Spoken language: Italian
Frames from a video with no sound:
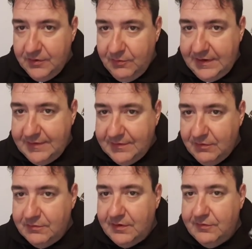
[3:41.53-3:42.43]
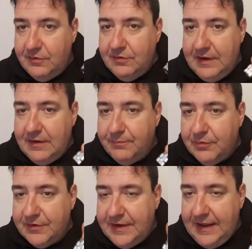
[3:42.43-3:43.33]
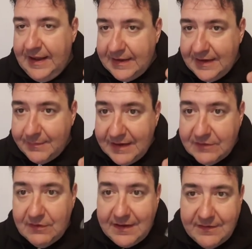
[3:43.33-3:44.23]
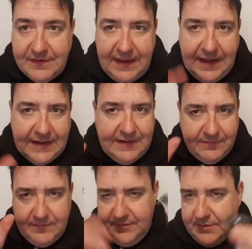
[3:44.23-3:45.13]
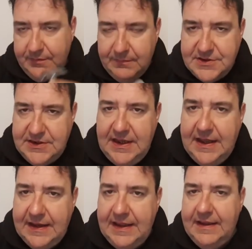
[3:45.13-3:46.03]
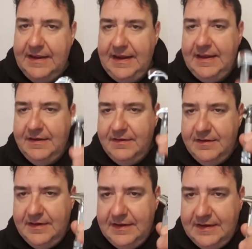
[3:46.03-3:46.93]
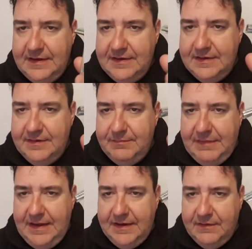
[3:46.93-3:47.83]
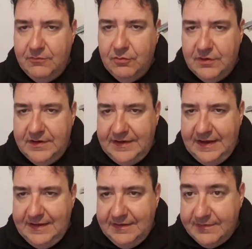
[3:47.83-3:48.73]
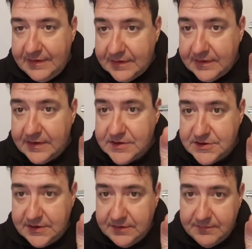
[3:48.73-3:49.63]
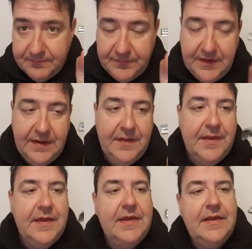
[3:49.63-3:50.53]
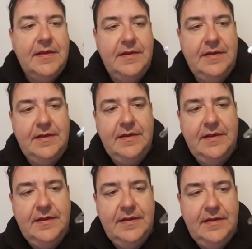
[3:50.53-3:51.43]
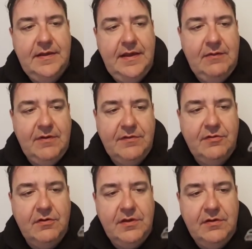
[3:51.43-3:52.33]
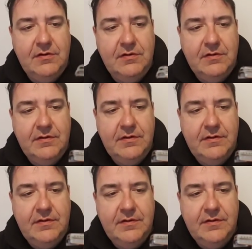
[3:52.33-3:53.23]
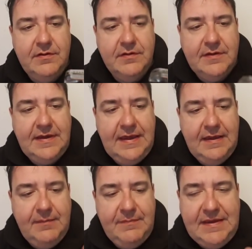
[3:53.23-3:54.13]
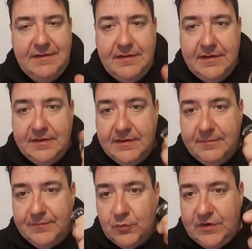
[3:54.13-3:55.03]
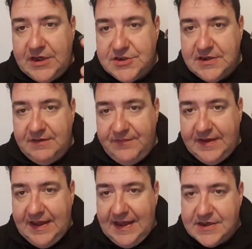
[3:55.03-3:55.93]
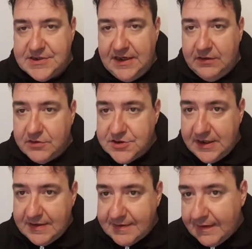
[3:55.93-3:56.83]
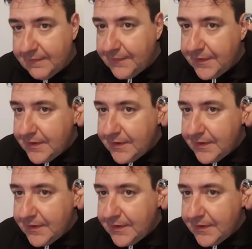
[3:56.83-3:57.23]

Quindi il secondo rasoio che io porterei nella mia isola deserta, diciamo immaginaria, è, è eh, il Mercur 37C. Eh, è un rasoio eh, che mi eh, unisce efficacia e dolcezza